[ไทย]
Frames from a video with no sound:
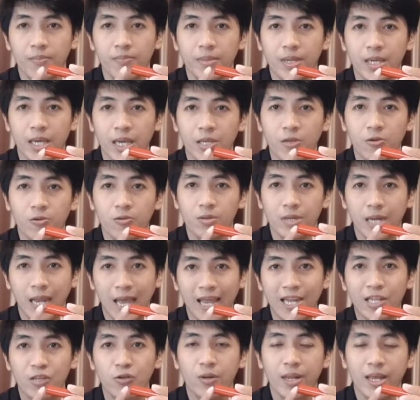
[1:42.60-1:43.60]
มีอายุ
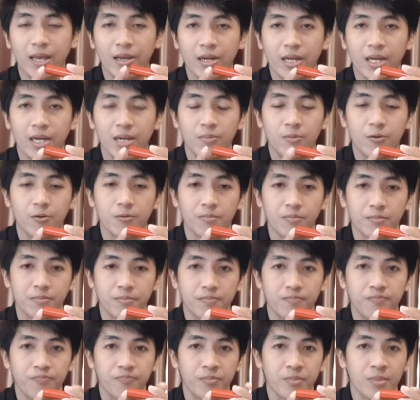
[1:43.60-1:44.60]
นานอยู่แล้วนะครับผม
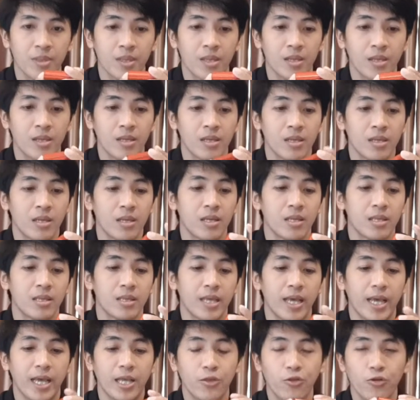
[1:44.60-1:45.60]

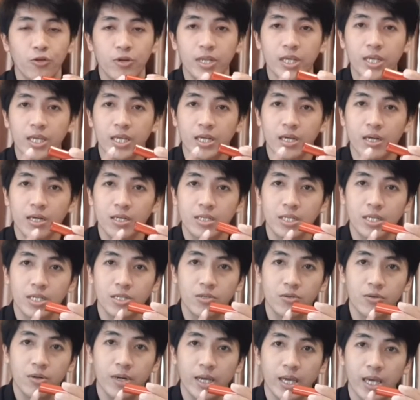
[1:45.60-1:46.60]
แต่ตัวนี้ก็จะ
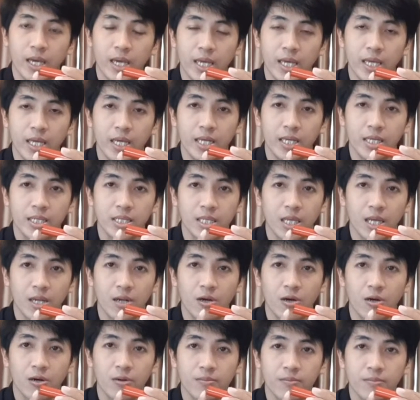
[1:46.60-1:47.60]
ช่วยให้ถ
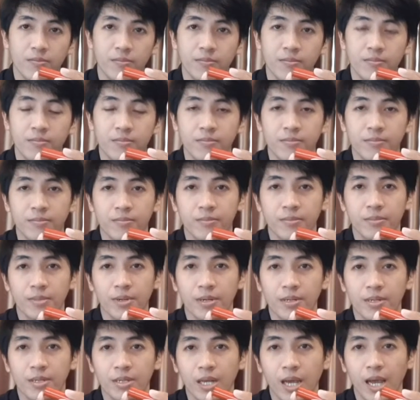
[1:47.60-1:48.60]
นอม
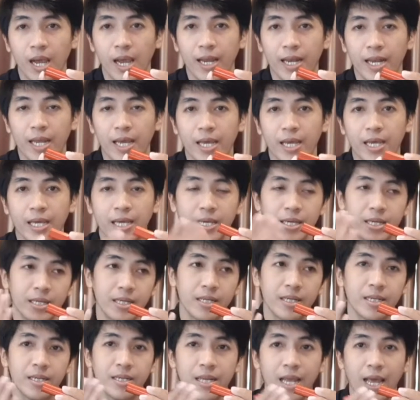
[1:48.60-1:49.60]
ให้ได้
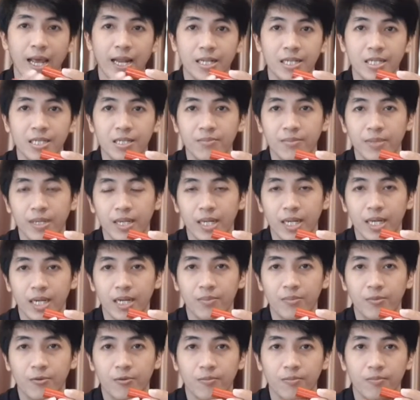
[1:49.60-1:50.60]
นานขึ้นอีกนะ
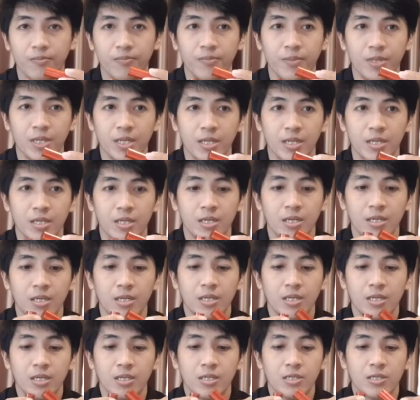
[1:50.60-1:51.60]
ครับผม
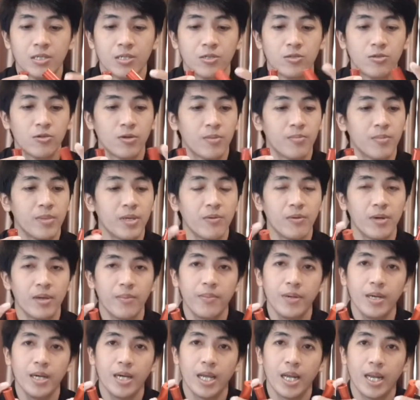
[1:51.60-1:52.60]
ส่วนมีไว้
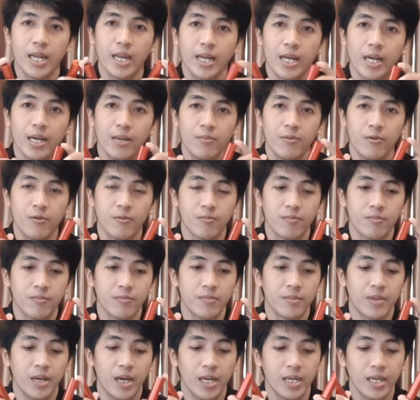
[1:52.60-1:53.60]
เพื่ออะไรนะครับ ผม
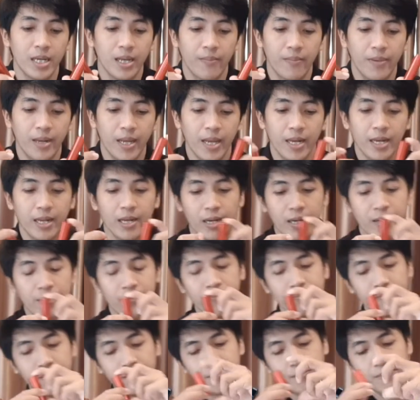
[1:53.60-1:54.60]
อันดับแรกนะครั
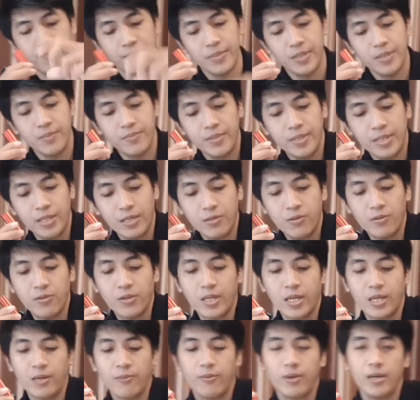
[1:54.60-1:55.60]
บ เพื่อนๆดู
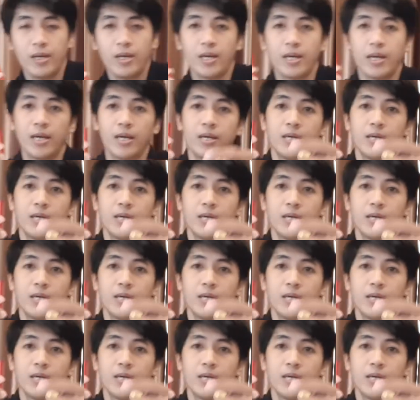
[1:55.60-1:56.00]
นะครับว่า